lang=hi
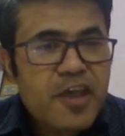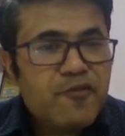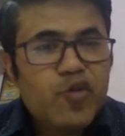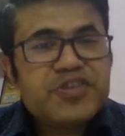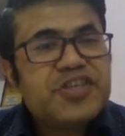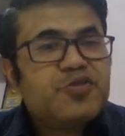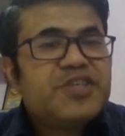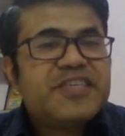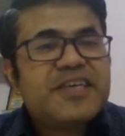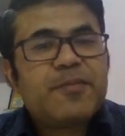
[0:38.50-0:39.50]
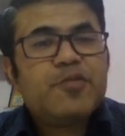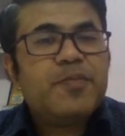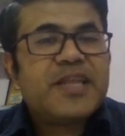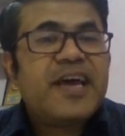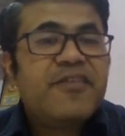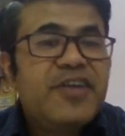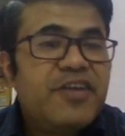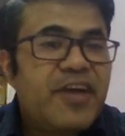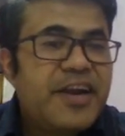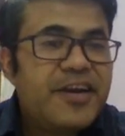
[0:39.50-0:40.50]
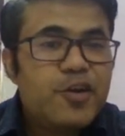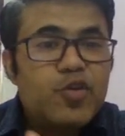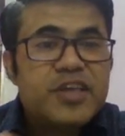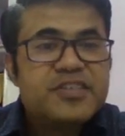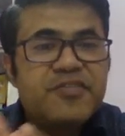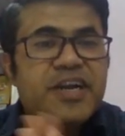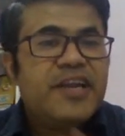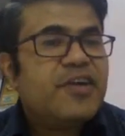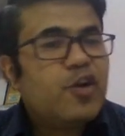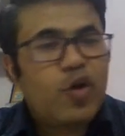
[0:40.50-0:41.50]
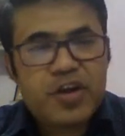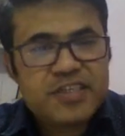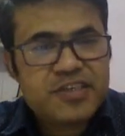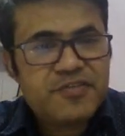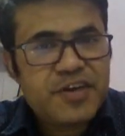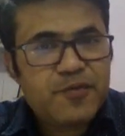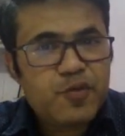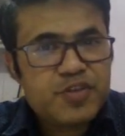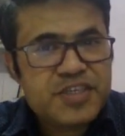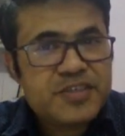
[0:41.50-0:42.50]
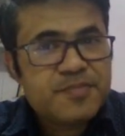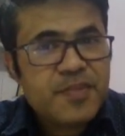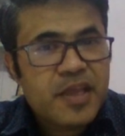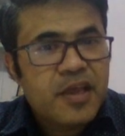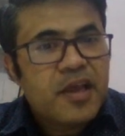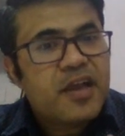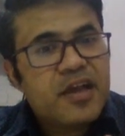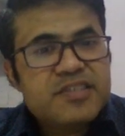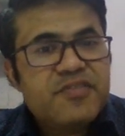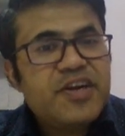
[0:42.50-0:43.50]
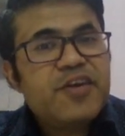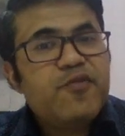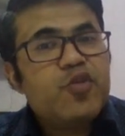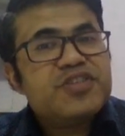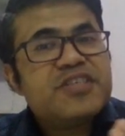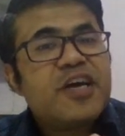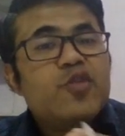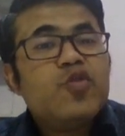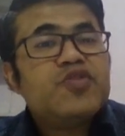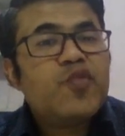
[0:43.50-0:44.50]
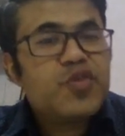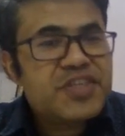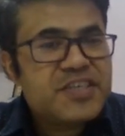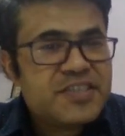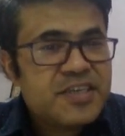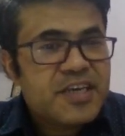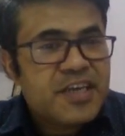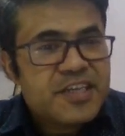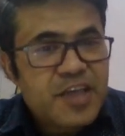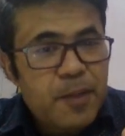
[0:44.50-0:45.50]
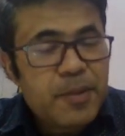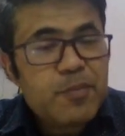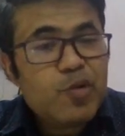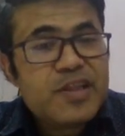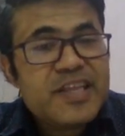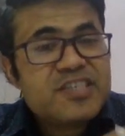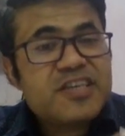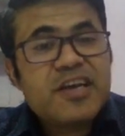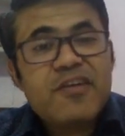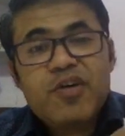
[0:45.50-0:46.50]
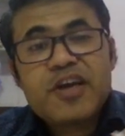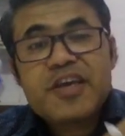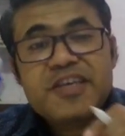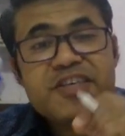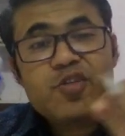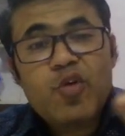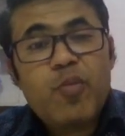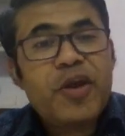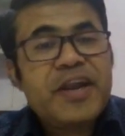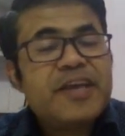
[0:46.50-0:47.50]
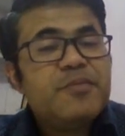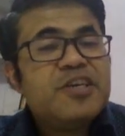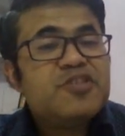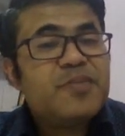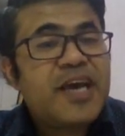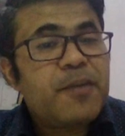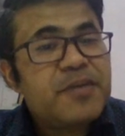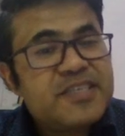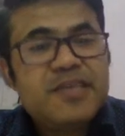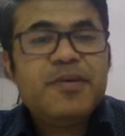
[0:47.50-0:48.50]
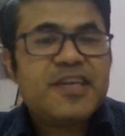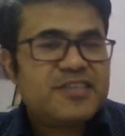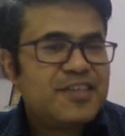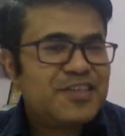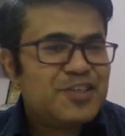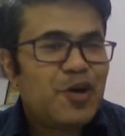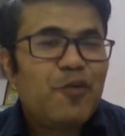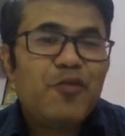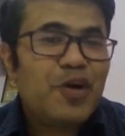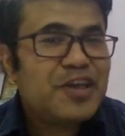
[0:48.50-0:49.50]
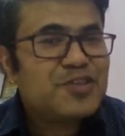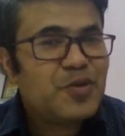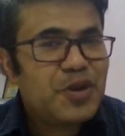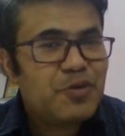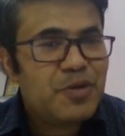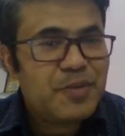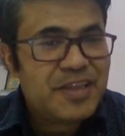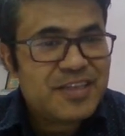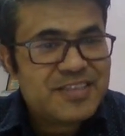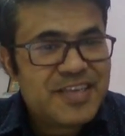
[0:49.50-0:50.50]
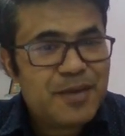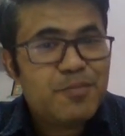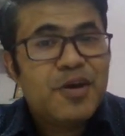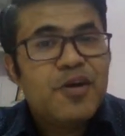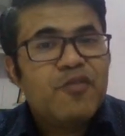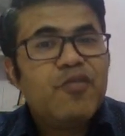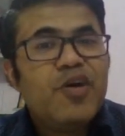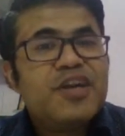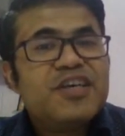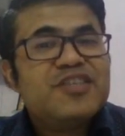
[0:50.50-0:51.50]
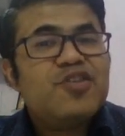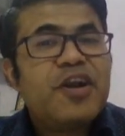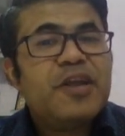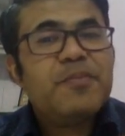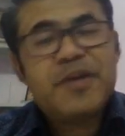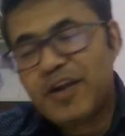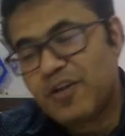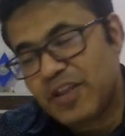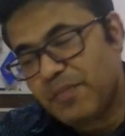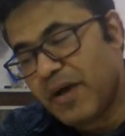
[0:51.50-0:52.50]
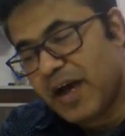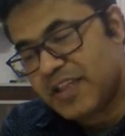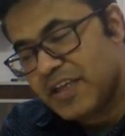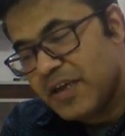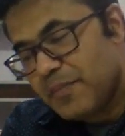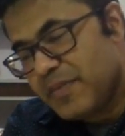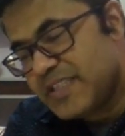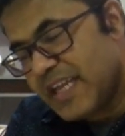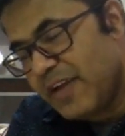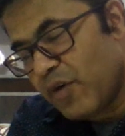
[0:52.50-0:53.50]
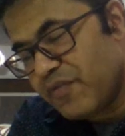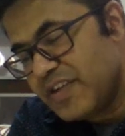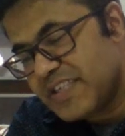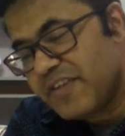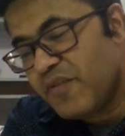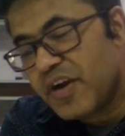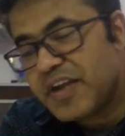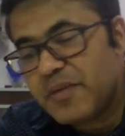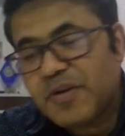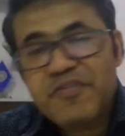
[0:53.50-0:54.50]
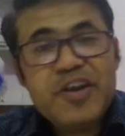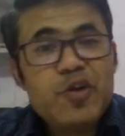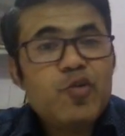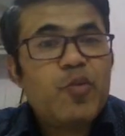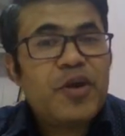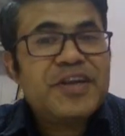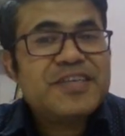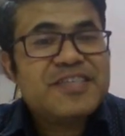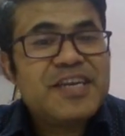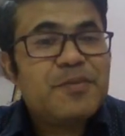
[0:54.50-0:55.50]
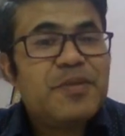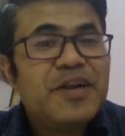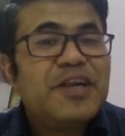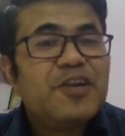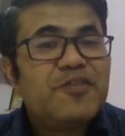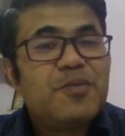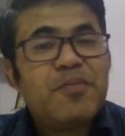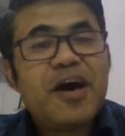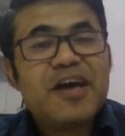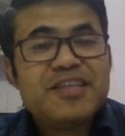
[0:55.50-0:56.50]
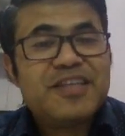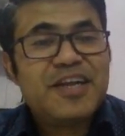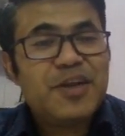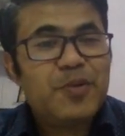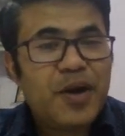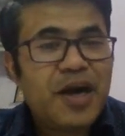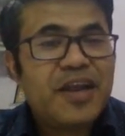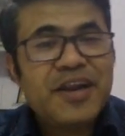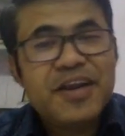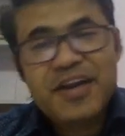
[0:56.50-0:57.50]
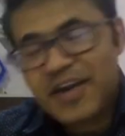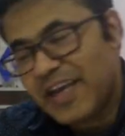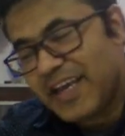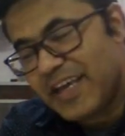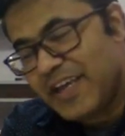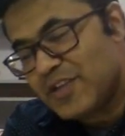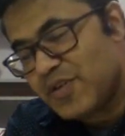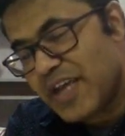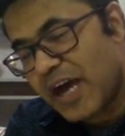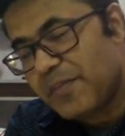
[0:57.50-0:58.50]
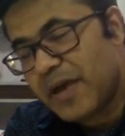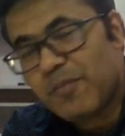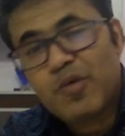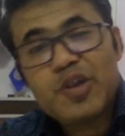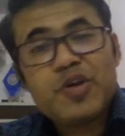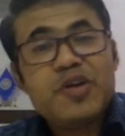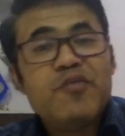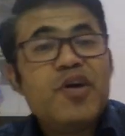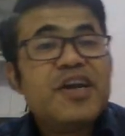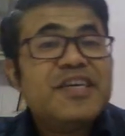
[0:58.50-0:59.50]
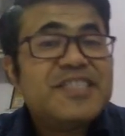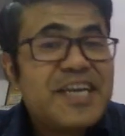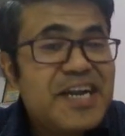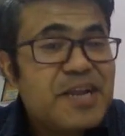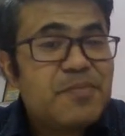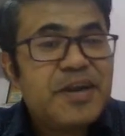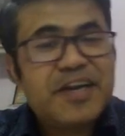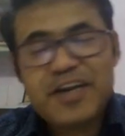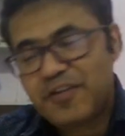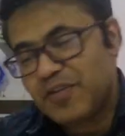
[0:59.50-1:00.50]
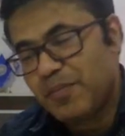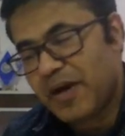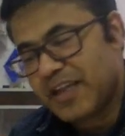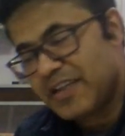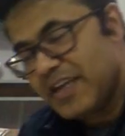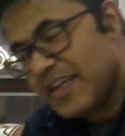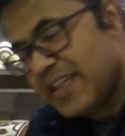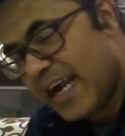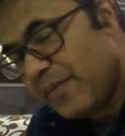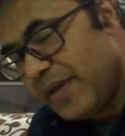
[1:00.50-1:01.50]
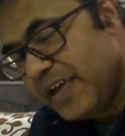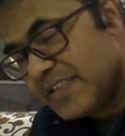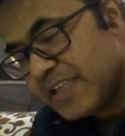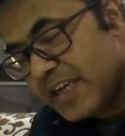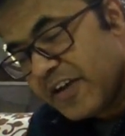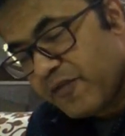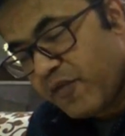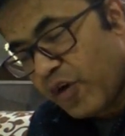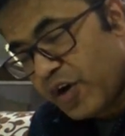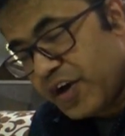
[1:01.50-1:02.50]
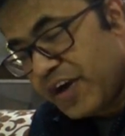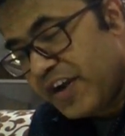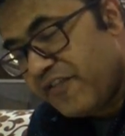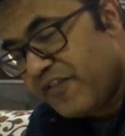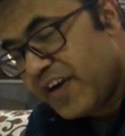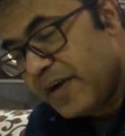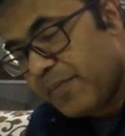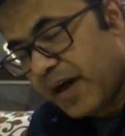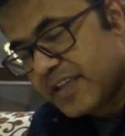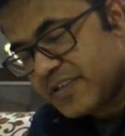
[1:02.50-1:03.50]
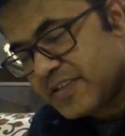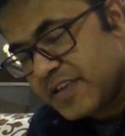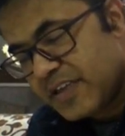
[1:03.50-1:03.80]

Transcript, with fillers: फोर्सेस को जैसे आपको पता है वी डिवाइड इनटू कंजर्वेटिव एंड नॉन कंजर्वेटिव फोर्सेस कंजर्वेटिव फोर्सेज आर दोज फोर्सेज अपन बोलते हैं जिनका वर्क किसी दो पॉइंट के बीच में आप किसी भी रास्ते से जाओ वर्क इज गोइंग टू रिमेन द सेम वर्क डज नॉट डिपेंड ऑन द पाथ बेसिकली वॉट वी से वर्क डन बिटवीन टू पॉइंट इज इंडिपेंडेंट ऑफ द पाथ दैट यू आर taking so yahan pe aap bolte ho ki work is independent of the path that means for different paths